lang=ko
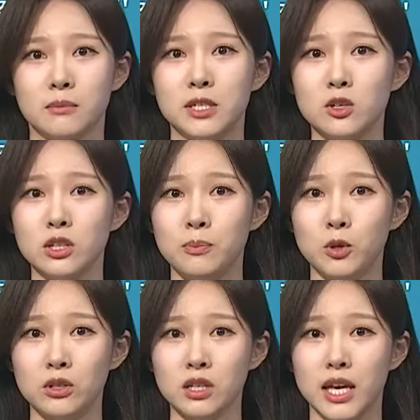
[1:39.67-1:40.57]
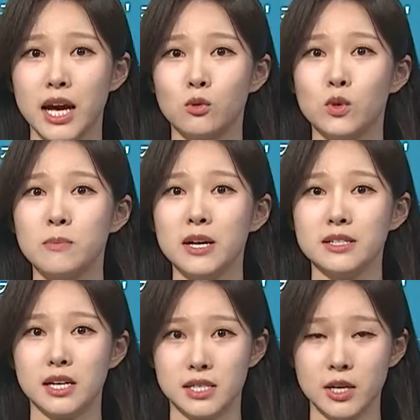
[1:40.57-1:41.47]
민 전 대표는 계약 위반
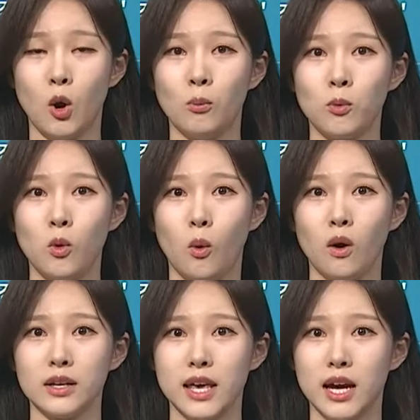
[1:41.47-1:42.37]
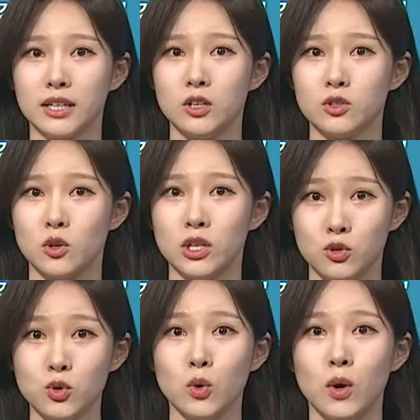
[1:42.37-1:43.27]
사실이 없고 계약은 여전히
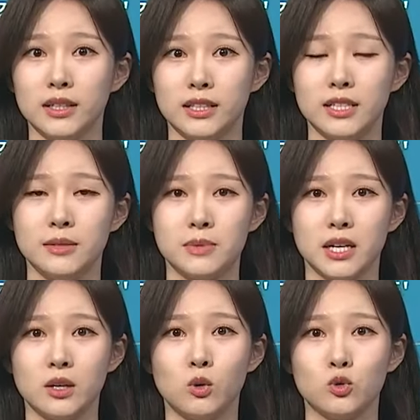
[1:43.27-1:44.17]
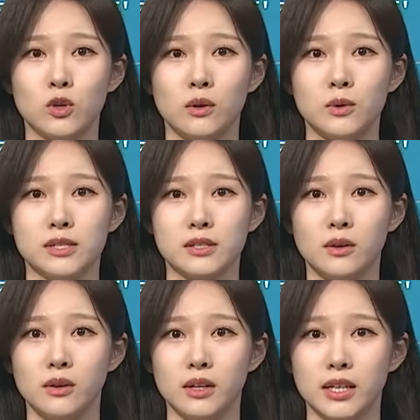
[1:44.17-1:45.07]
유효하다는 입장을 고수하고
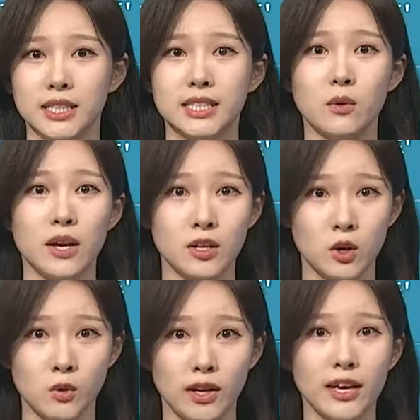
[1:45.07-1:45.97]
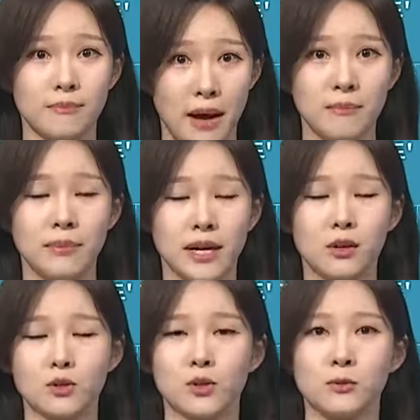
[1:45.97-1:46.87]
있어 이사회 결과에
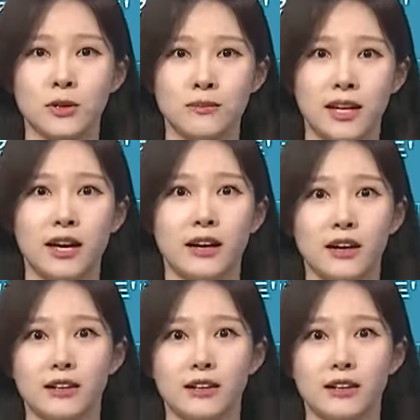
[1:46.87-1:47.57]
반발할 것으로 보입니다.